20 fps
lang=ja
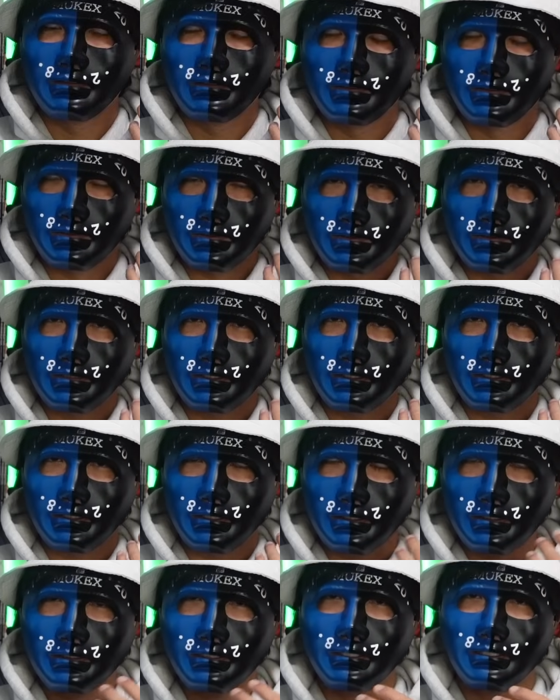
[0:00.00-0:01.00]
そして
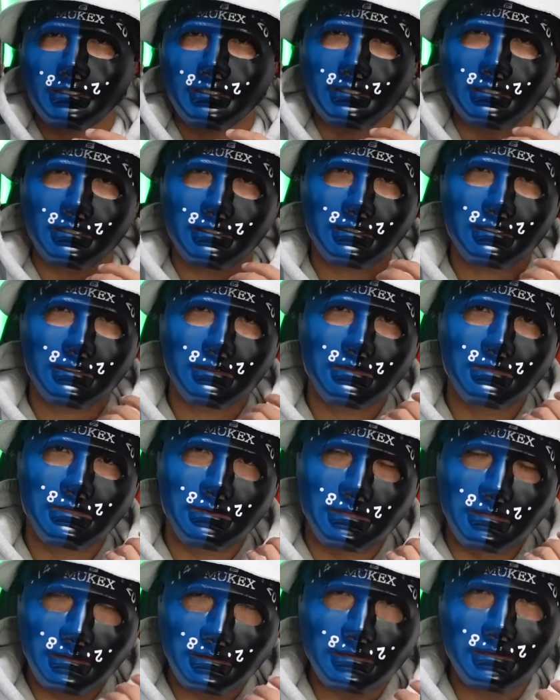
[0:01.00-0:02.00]
なんなら価格
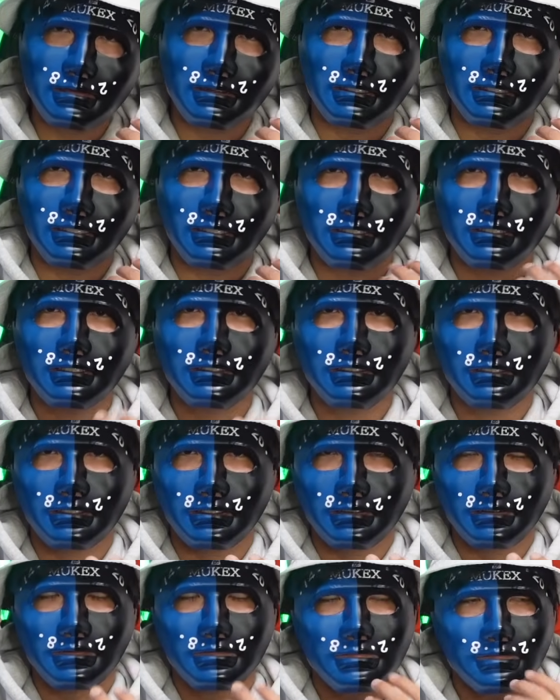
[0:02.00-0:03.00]
もめっちゃ上げて